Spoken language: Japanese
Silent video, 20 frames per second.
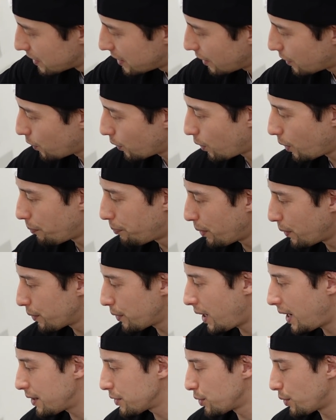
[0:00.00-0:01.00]
で、ここ
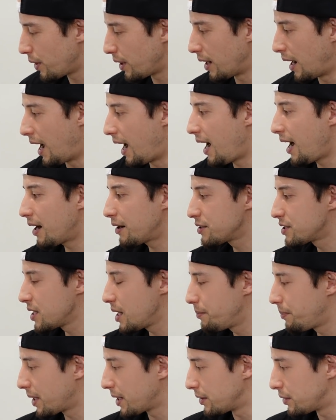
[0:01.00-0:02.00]
ボールハンドラーが
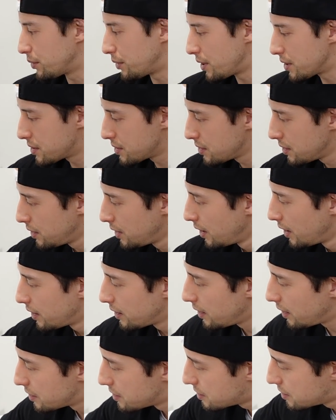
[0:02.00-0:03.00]
RJ バレットです。
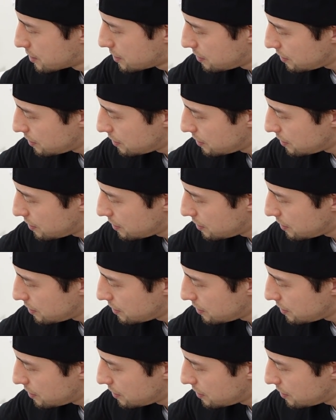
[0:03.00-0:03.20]
で、ス